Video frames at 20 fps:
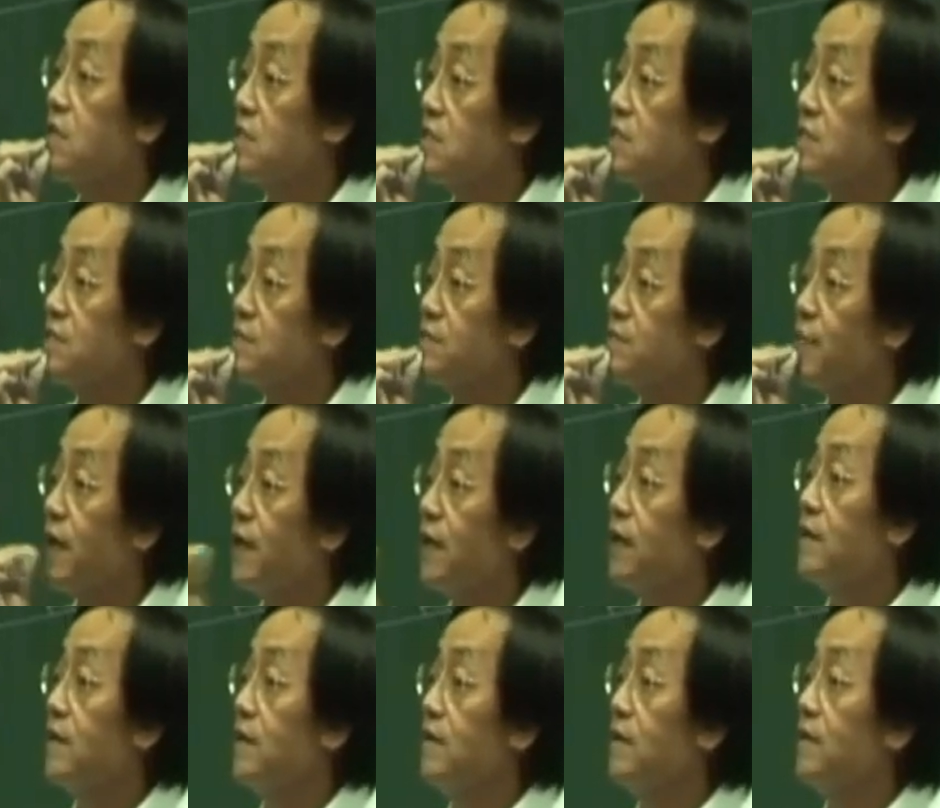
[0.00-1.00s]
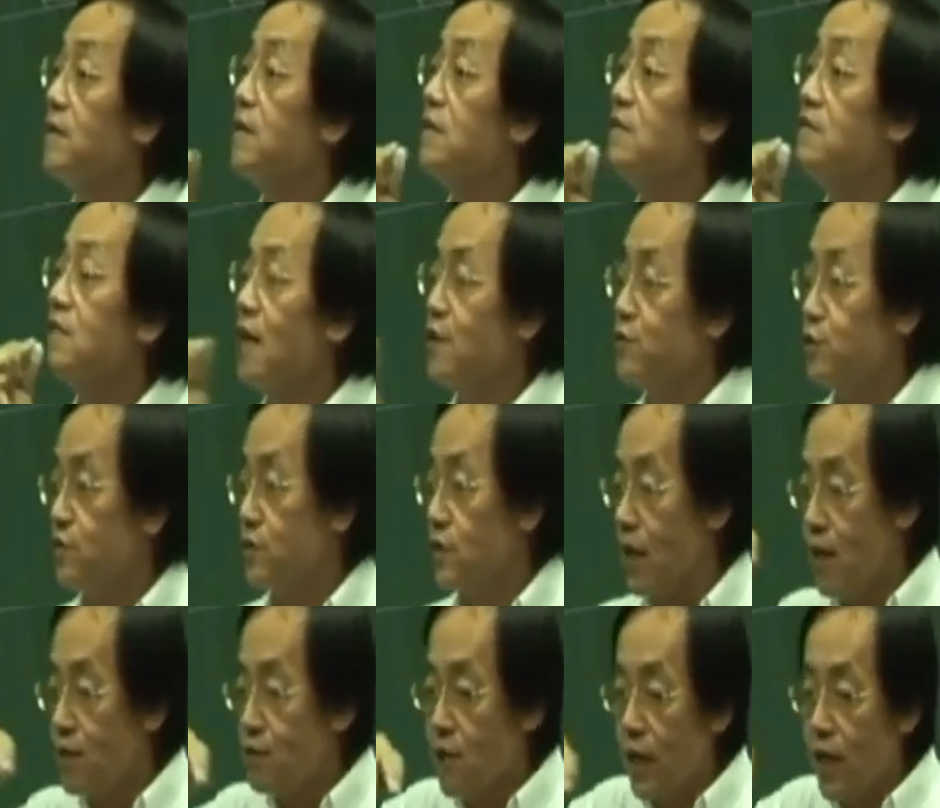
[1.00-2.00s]
这个把那个下嘴
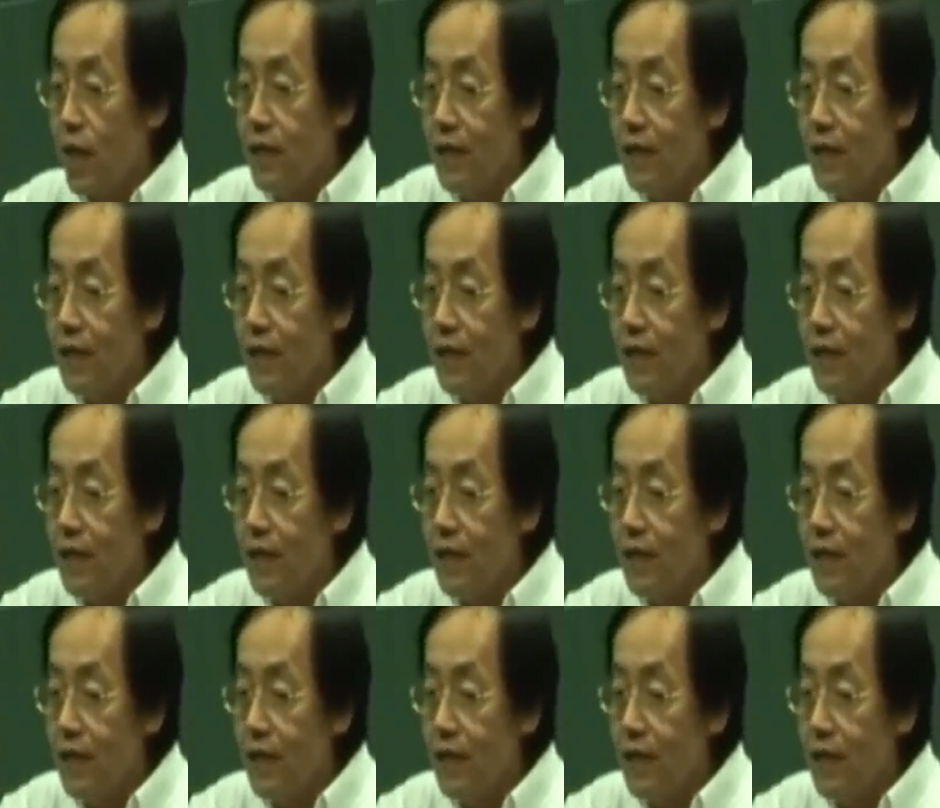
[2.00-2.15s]
唇拉出来，